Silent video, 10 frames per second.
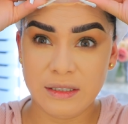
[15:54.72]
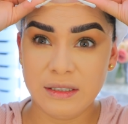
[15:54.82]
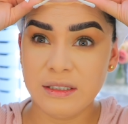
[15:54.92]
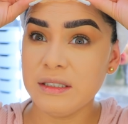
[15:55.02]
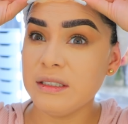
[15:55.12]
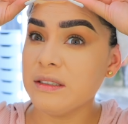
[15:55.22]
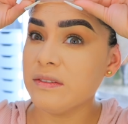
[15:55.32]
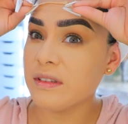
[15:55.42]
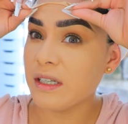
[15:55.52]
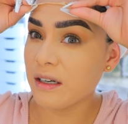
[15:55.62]

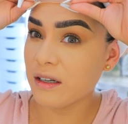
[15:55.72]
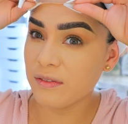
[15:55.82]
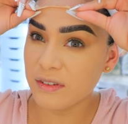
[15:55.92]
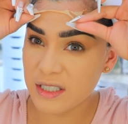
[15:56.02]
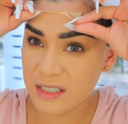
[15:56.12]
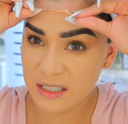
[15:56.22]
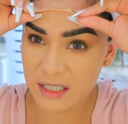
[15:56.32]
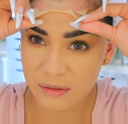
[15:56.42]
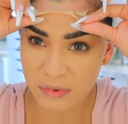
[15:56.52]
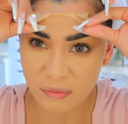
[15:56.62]
Ay, bien, cómo se
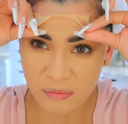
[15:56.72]
sale mi